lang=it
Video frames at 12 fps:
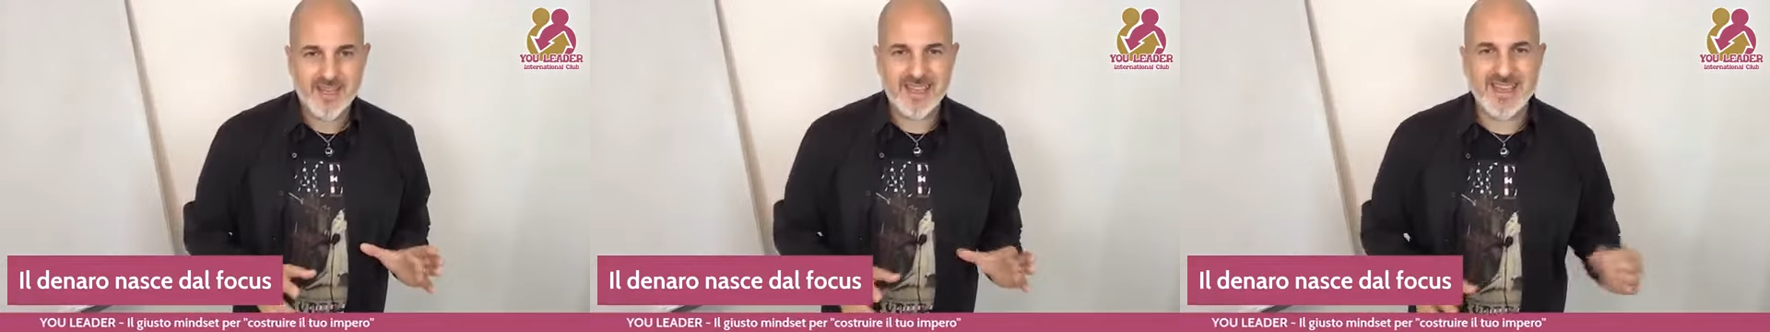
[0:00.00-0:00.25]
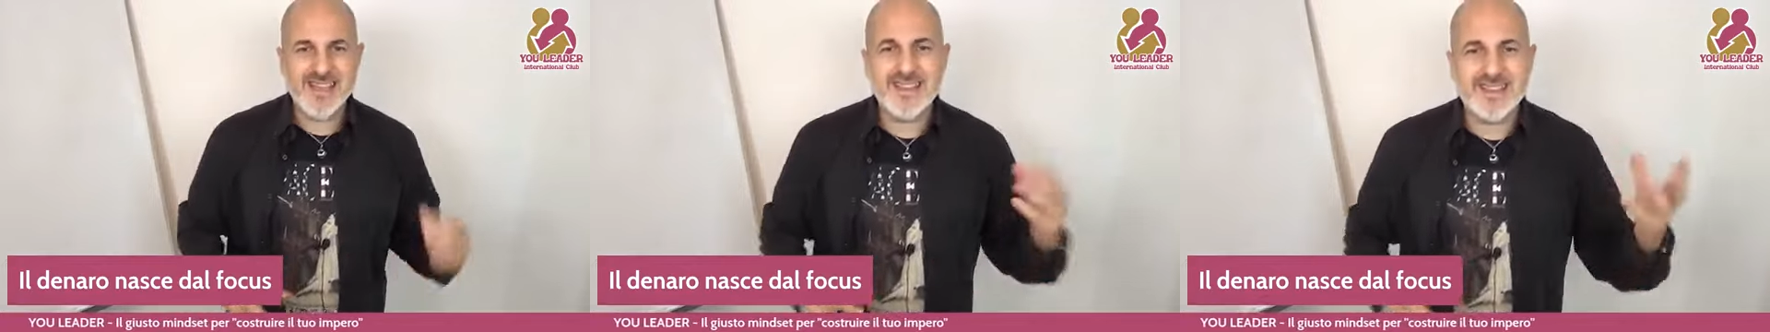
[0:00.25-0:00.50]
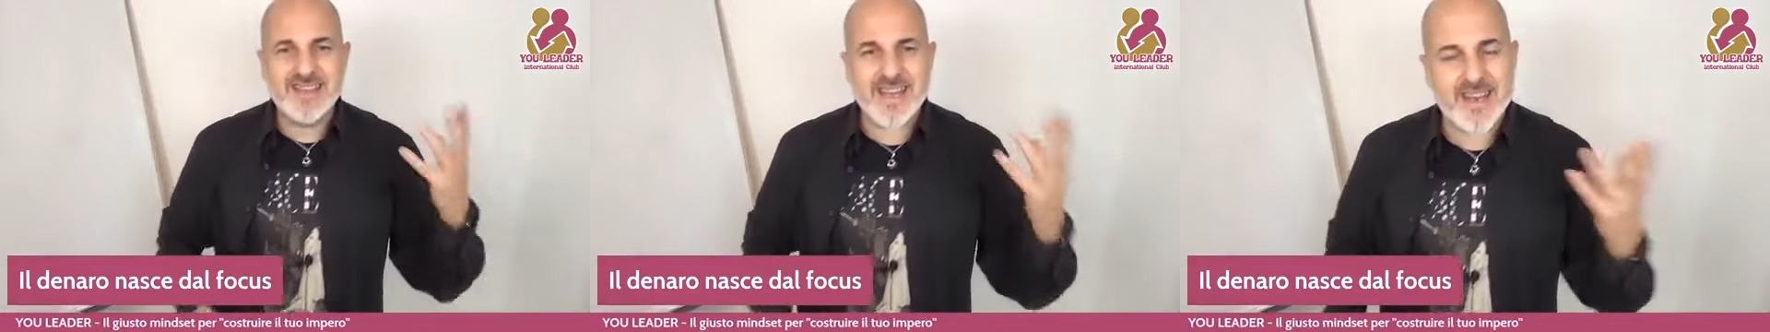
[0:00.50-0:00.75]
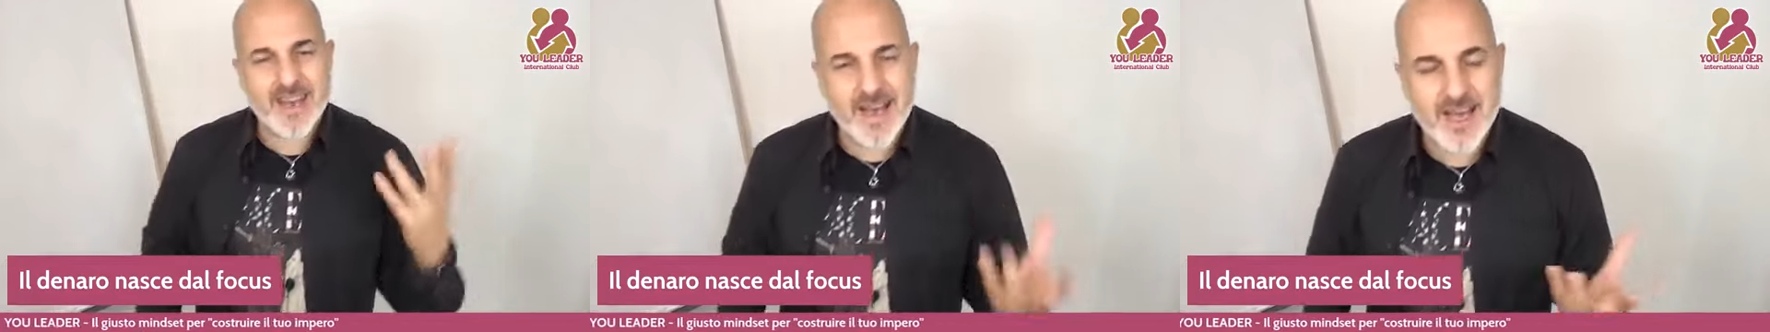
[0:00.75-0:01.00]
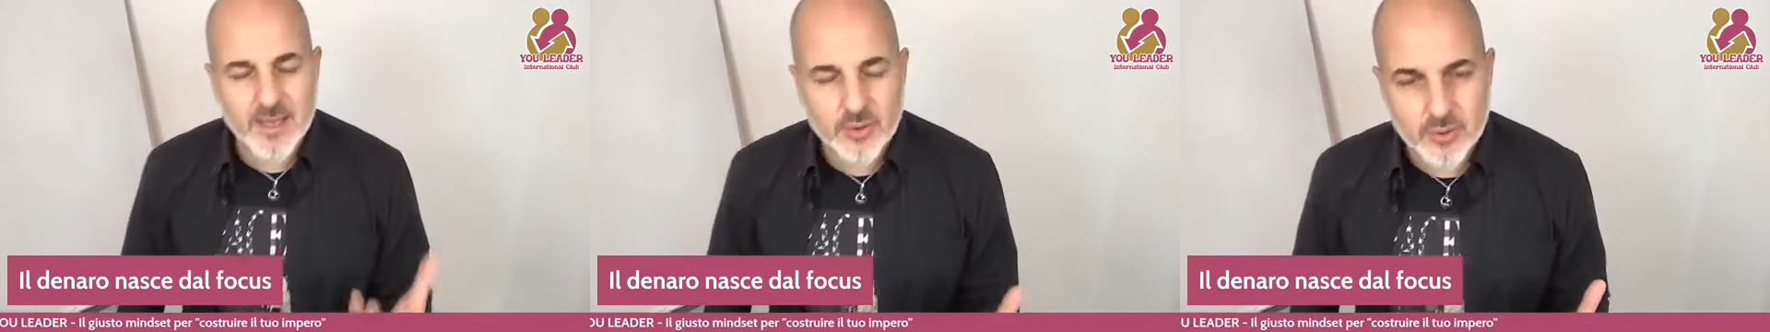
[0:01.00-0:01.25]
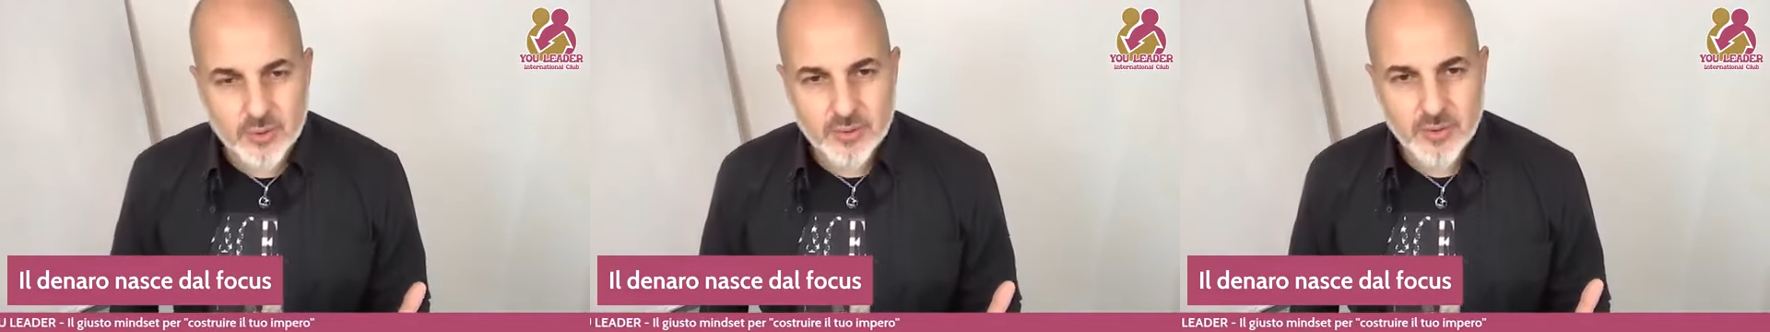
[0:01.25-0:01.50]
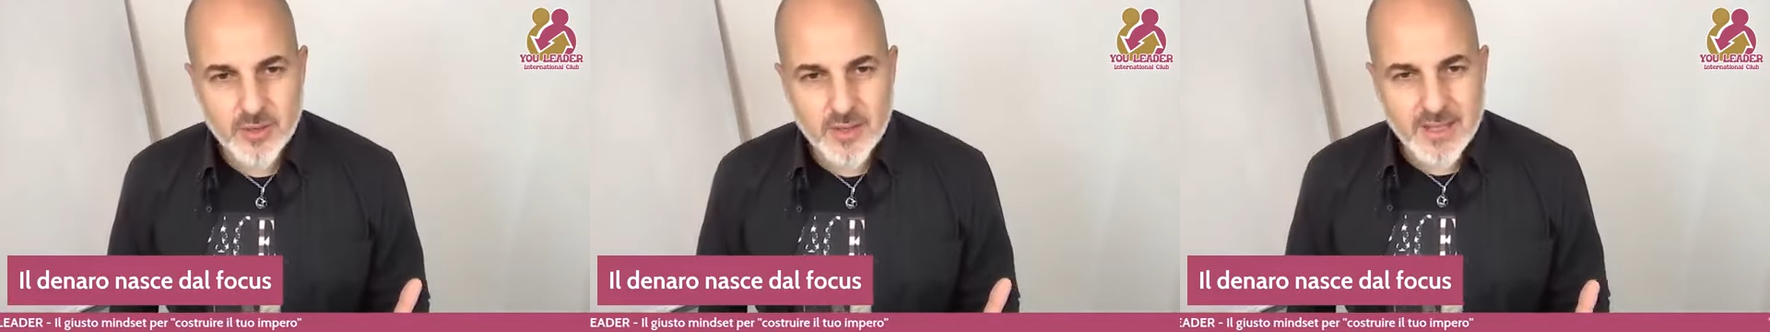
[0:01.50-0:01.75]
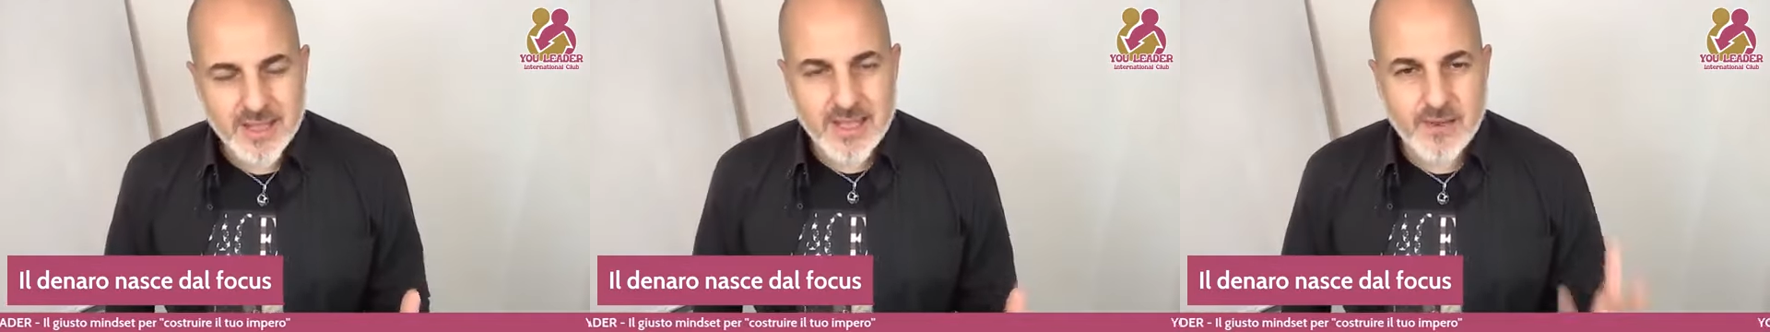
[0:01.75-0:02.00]
il denaro,
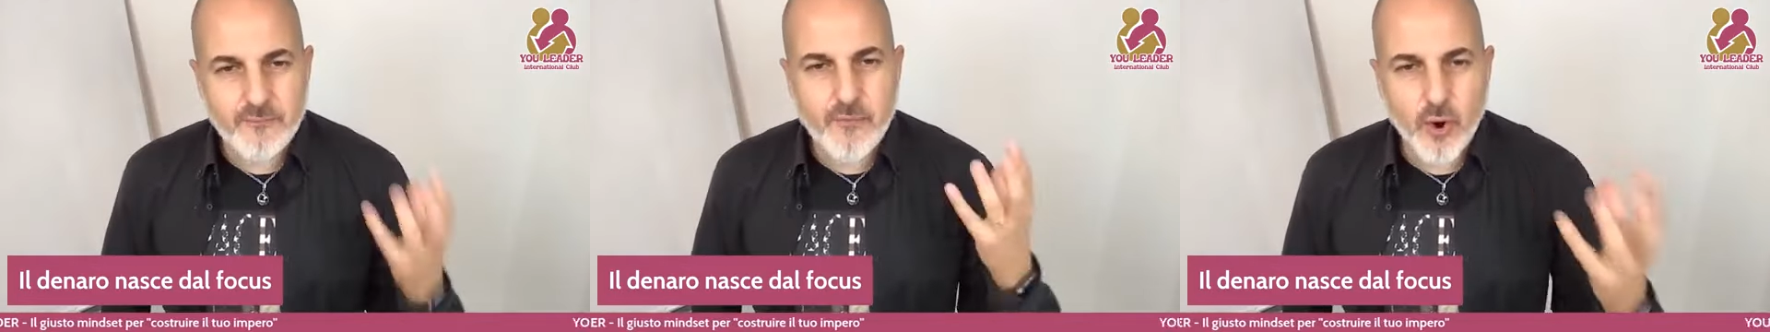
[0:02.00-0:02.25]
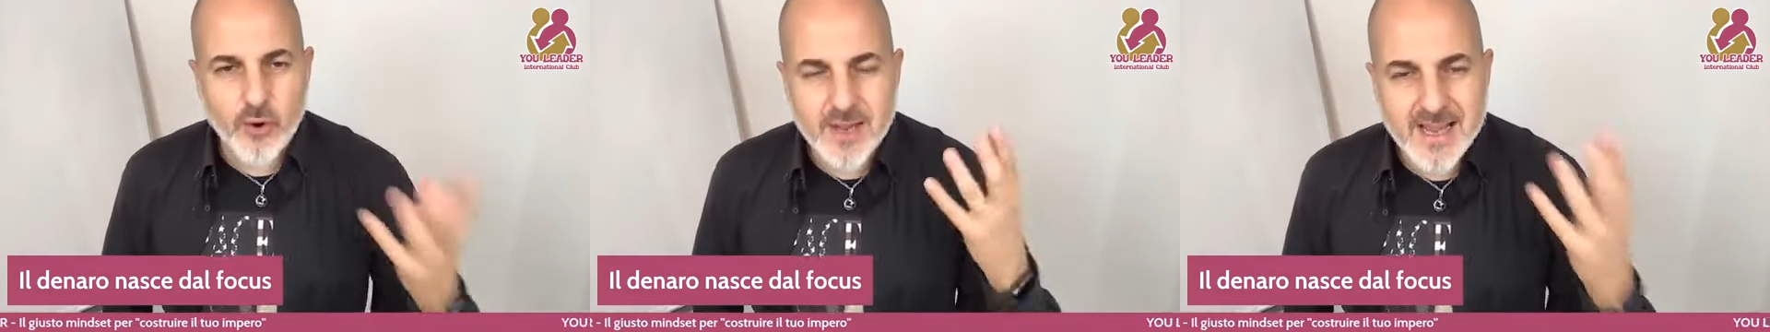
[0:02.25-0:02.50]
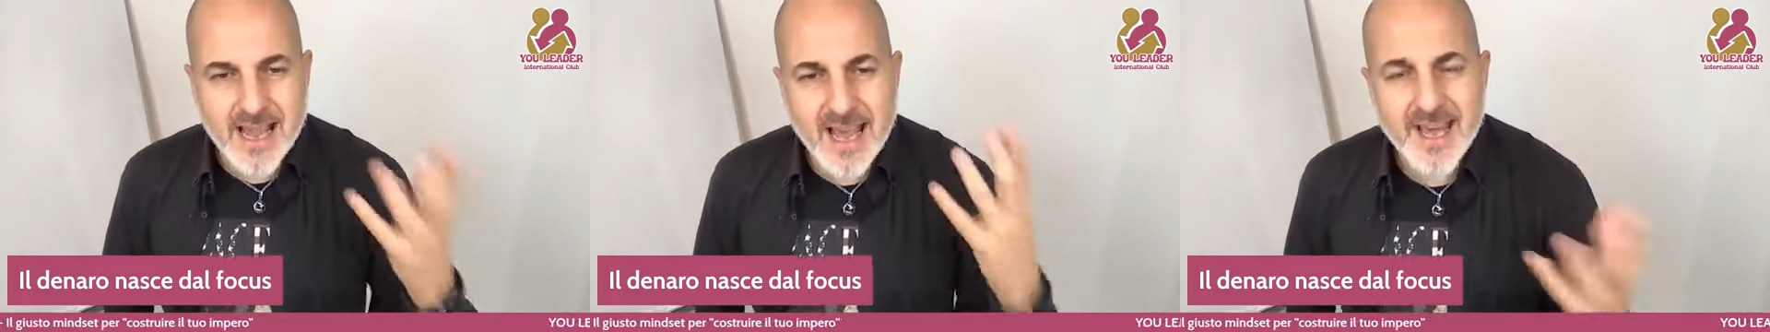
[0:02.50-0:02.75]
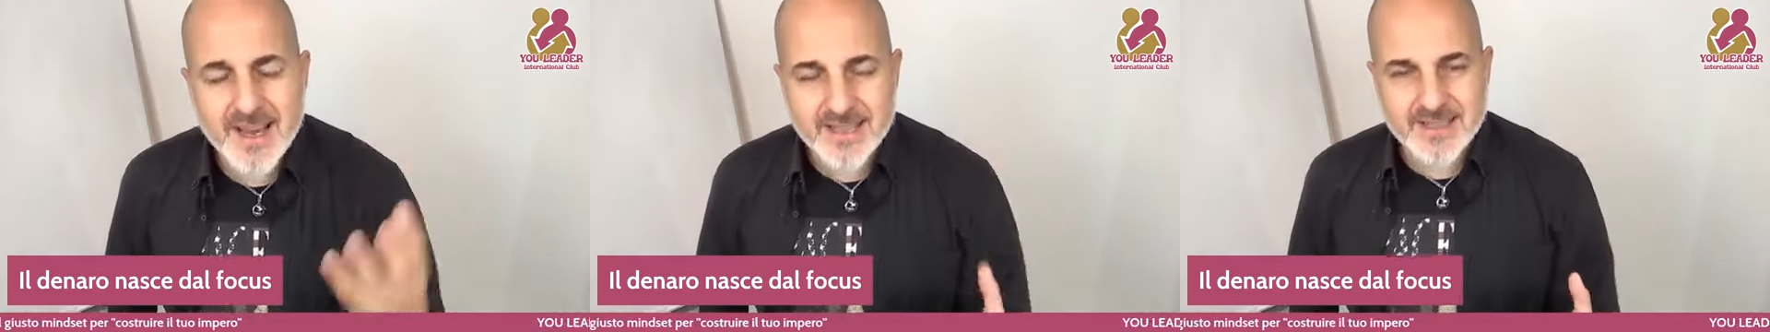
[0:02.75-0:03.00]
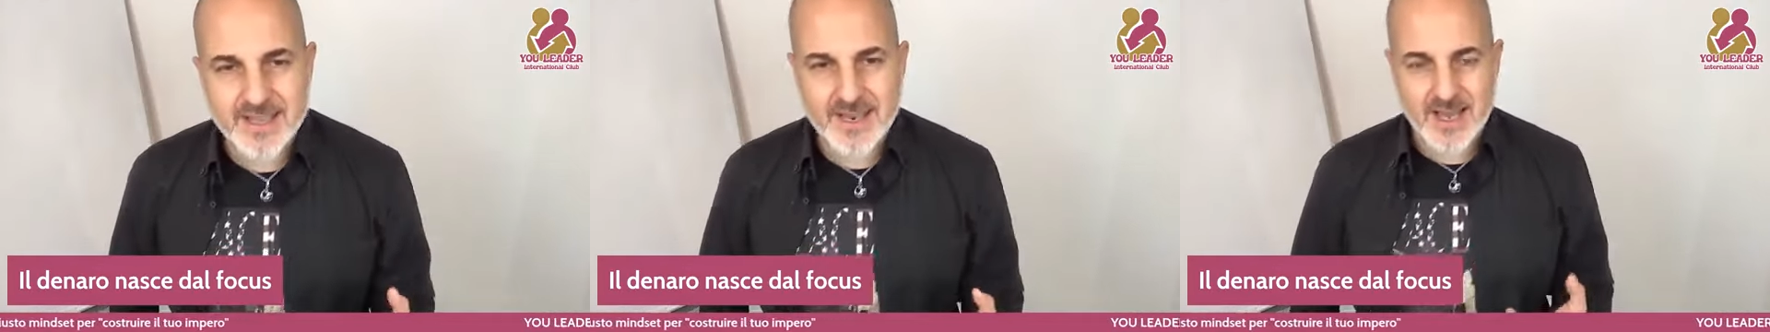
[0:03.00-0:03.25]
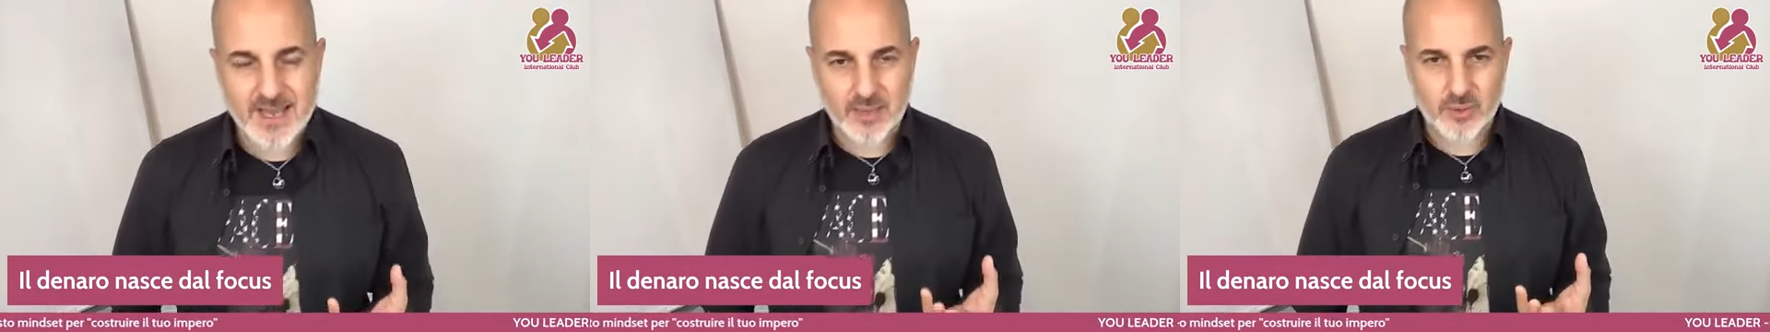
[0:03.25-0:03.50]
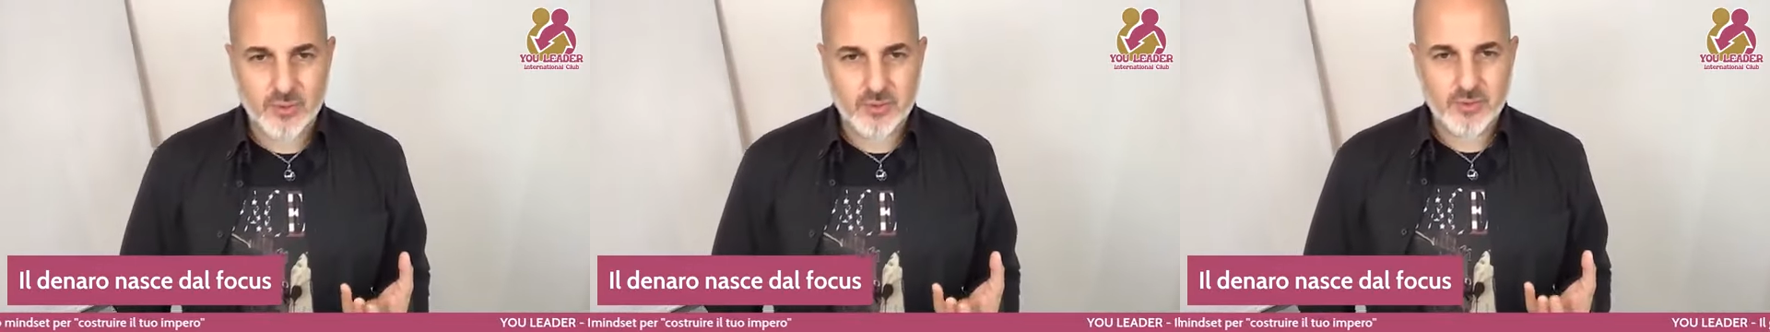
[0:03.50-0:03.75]
il volgare denaro